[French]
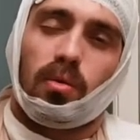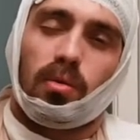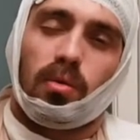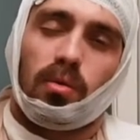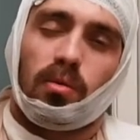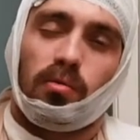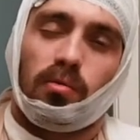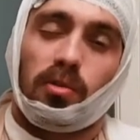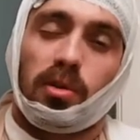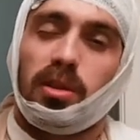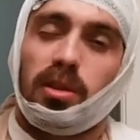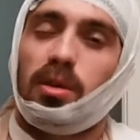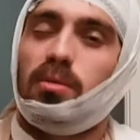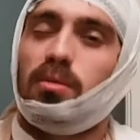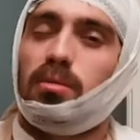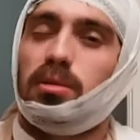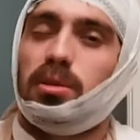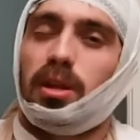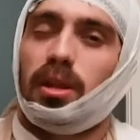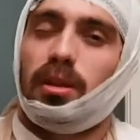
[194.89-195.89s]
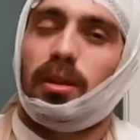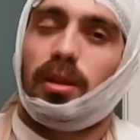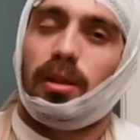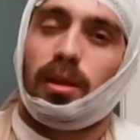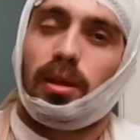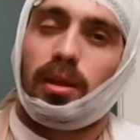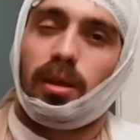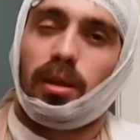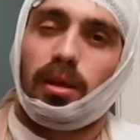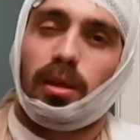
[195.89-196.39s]
on fera des courgettes.
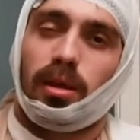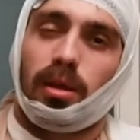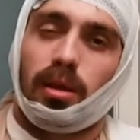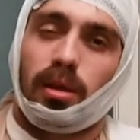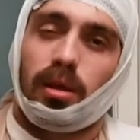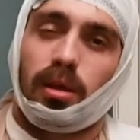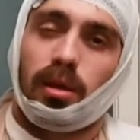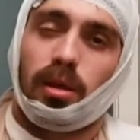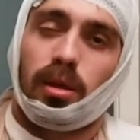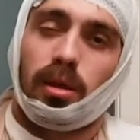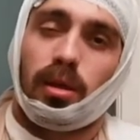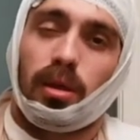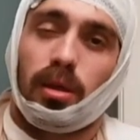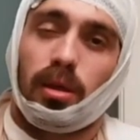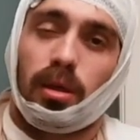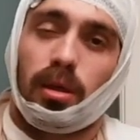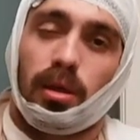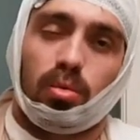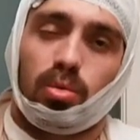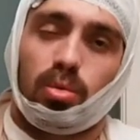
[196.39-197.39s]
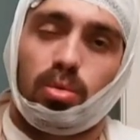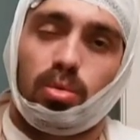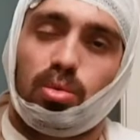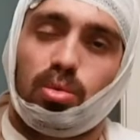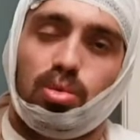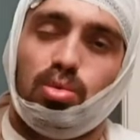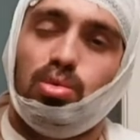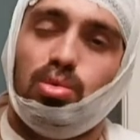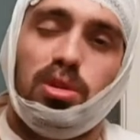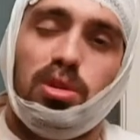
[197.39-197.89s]
Euh,
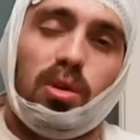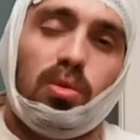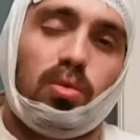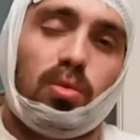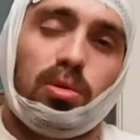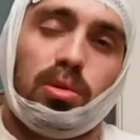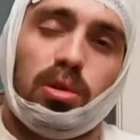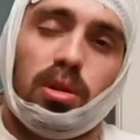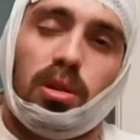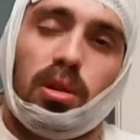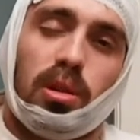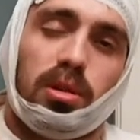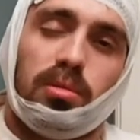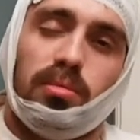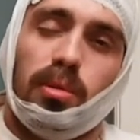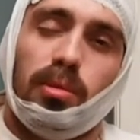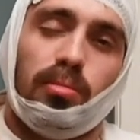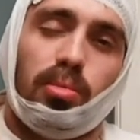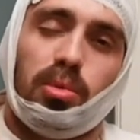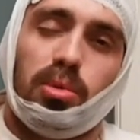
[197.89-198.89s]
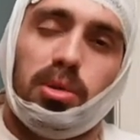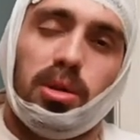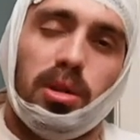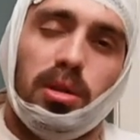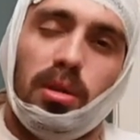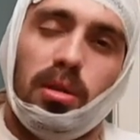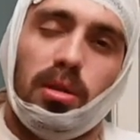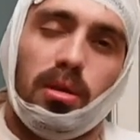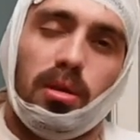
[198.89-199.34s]
juste des courgettes la semaine prochaine.